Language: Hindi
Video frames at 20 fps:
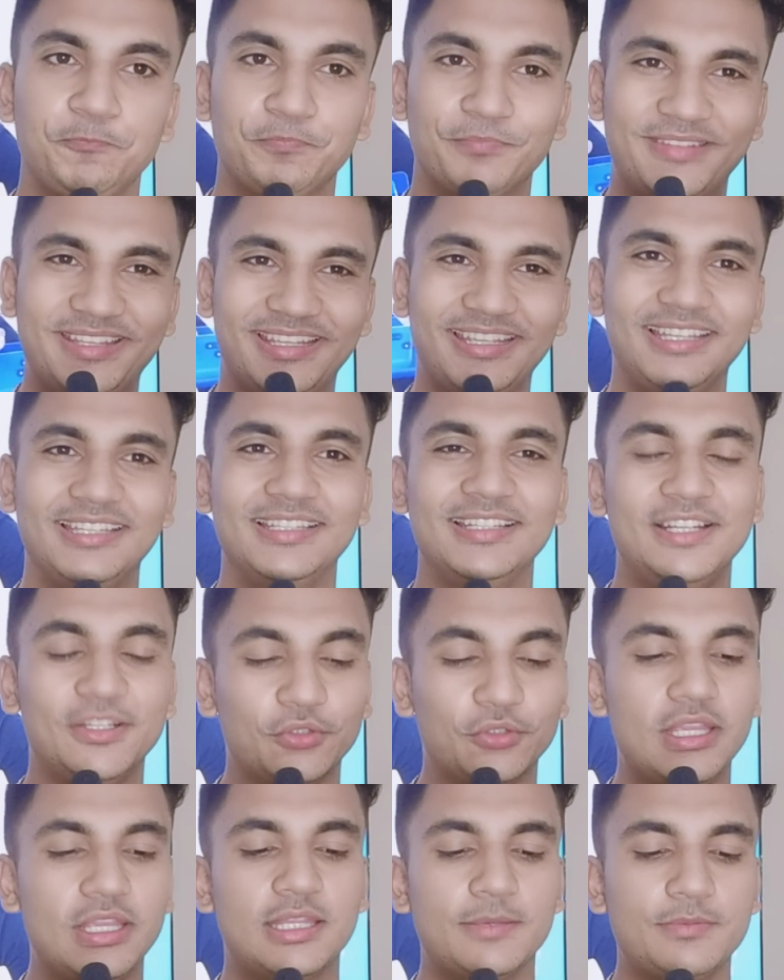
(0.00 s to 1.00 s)
ठीक है तो
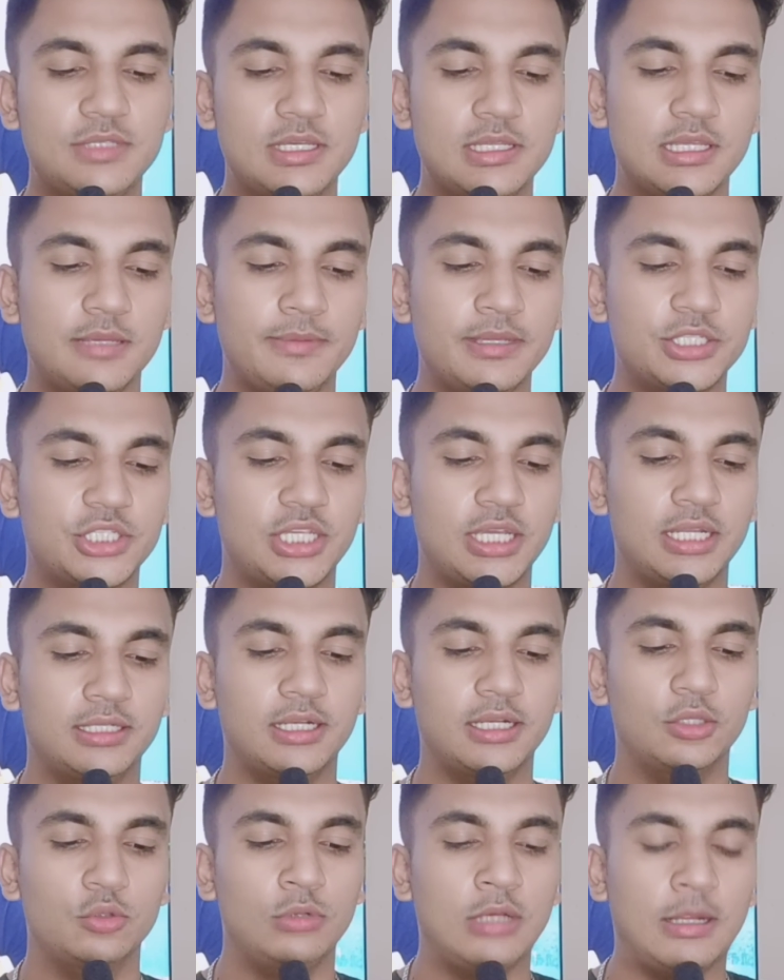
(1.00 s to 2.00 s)
ये सब चीज़ें मैं शेयर कर
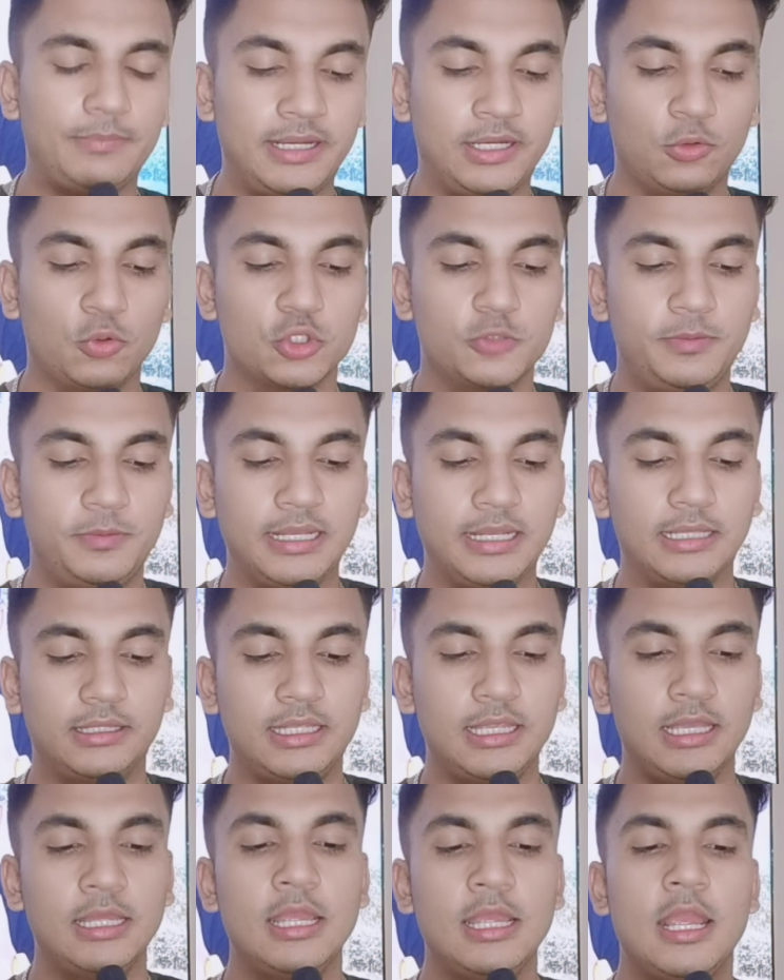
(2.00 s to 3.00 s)
दूंगा अपडेट कुछ भी रहती
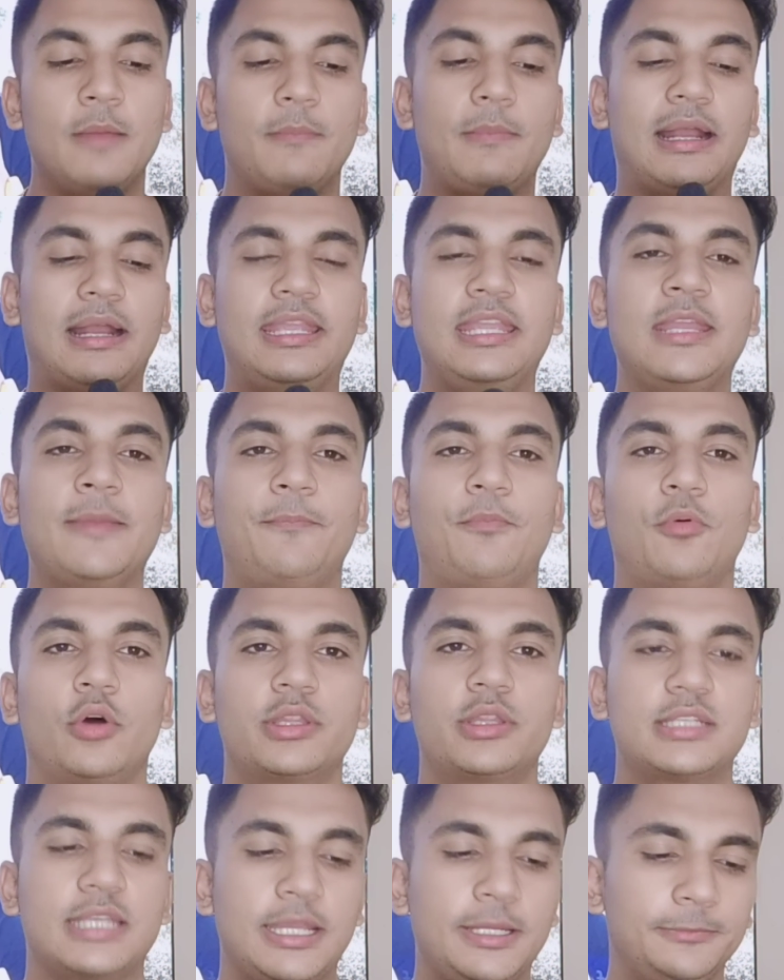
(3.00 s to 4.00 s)
है बाकी ये
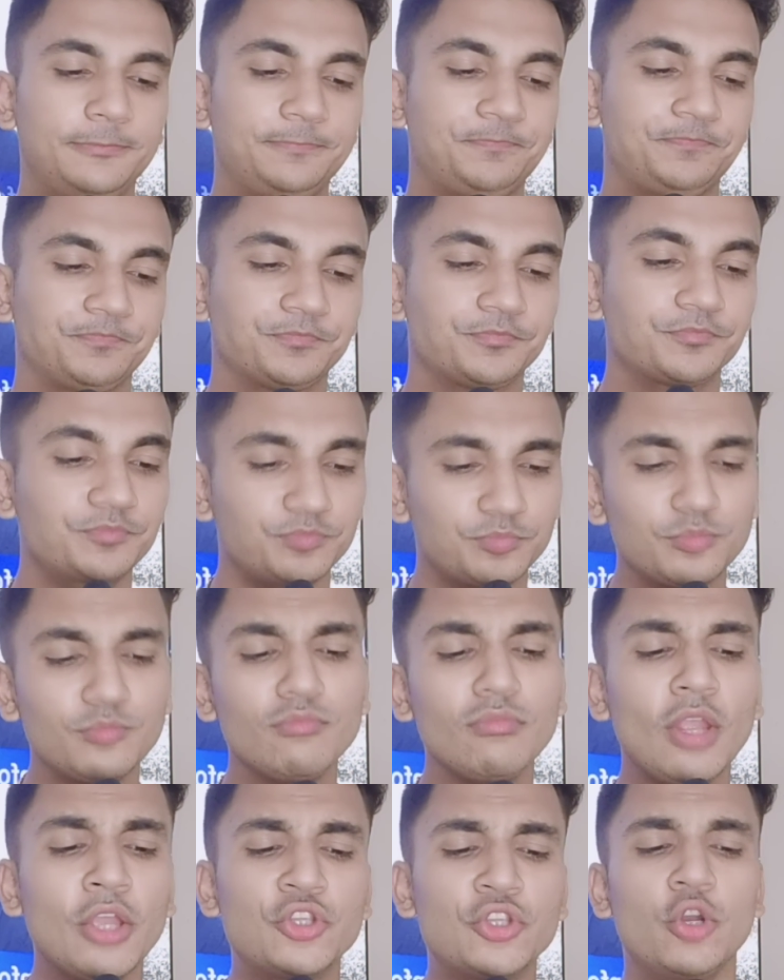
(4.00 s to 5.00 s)
पोस्ट है
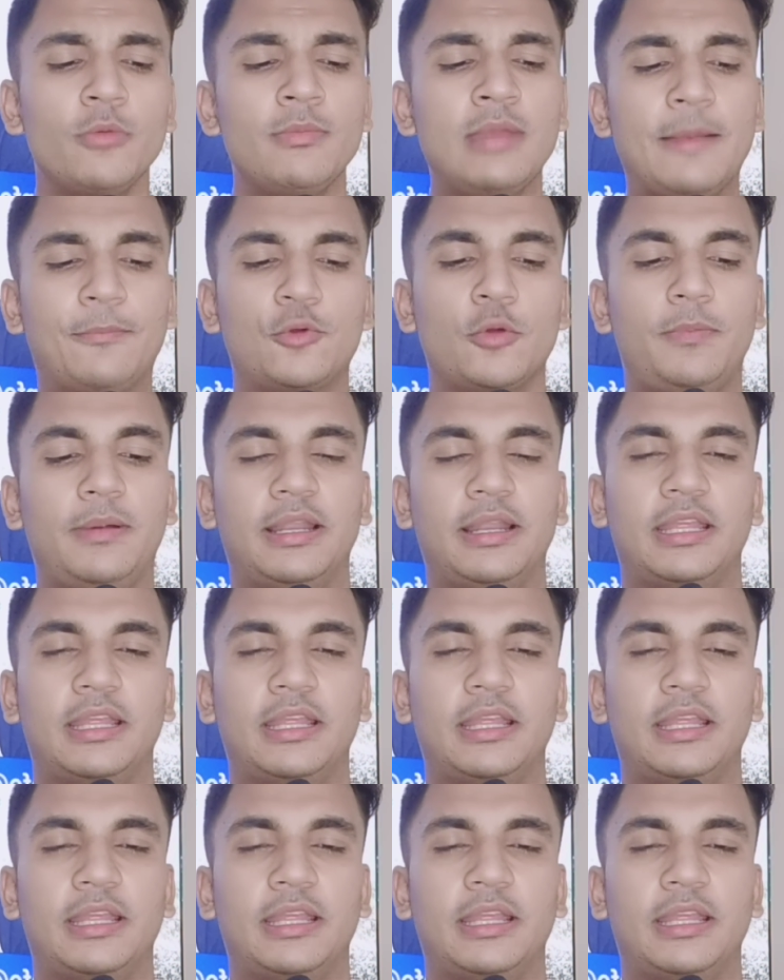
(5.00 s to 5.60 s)
जो मैं आपको पढ़